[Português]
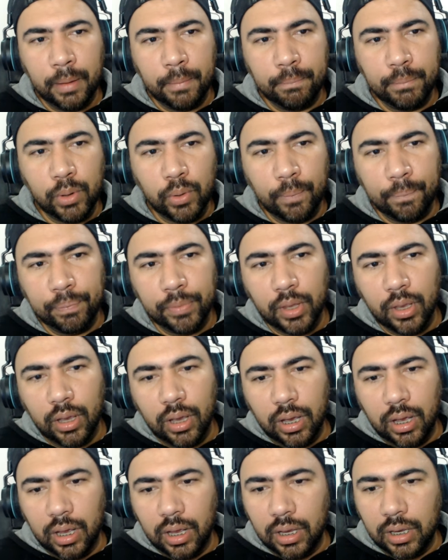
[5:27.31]
Bom,
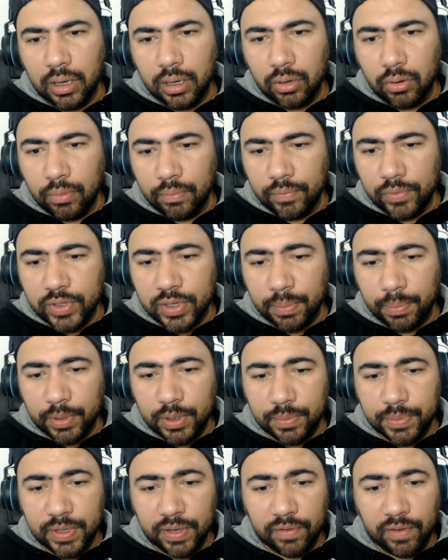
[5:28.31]
ah, como você
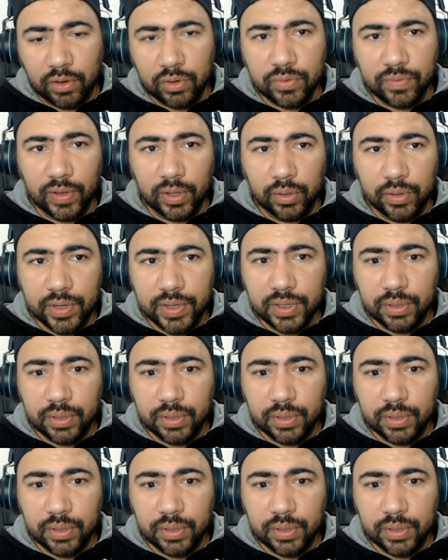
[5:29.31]
pode observar, os valores